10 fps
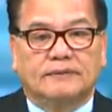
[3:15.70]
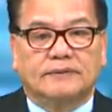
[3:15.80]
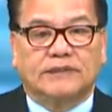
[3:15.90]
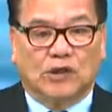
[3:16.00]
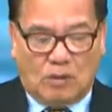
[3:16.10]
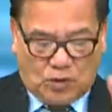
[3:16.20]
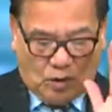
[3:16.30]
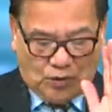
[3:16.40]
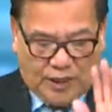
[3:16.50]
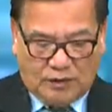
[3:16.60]
Chỉ có muốn nói
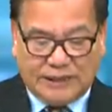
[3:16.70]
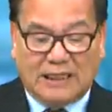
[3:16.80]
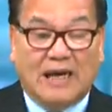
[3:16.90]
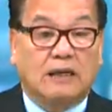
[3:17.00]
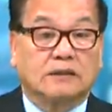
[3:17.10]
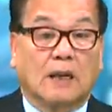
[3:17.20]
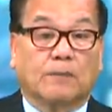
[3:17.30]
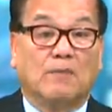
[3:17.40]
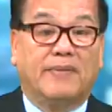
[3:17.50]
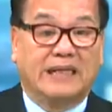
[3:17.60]
một điều rằng là Tập
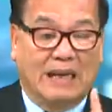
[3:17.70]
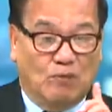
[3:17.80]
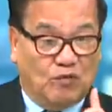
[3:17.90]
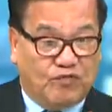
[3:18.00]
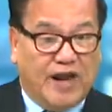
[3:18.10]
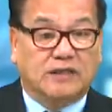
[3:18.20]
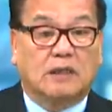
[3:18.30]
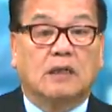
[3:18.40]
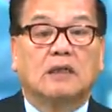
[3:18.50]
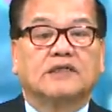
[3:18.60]
Cận Bình là một phe
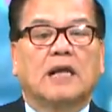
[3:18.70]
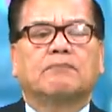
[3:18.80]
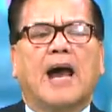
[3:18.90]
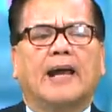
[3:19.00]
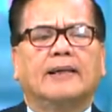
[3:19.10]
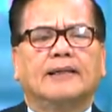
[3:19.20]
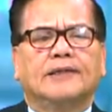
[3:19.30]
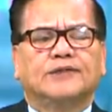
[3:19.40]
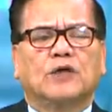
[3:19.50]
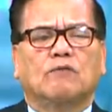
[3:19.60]
nữa thất bại
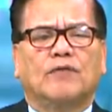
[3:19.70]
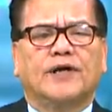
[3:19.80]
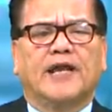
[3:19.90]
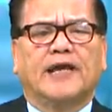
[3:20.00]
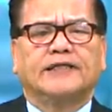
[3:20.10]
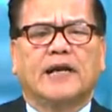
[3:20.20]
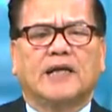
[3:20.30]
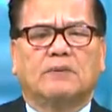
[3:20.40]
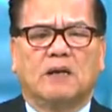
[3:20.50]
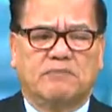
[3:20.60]
trong vấn đề gián
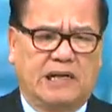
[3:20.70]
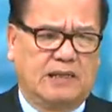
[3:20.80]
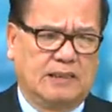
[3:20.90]
điệp ở Mỹ.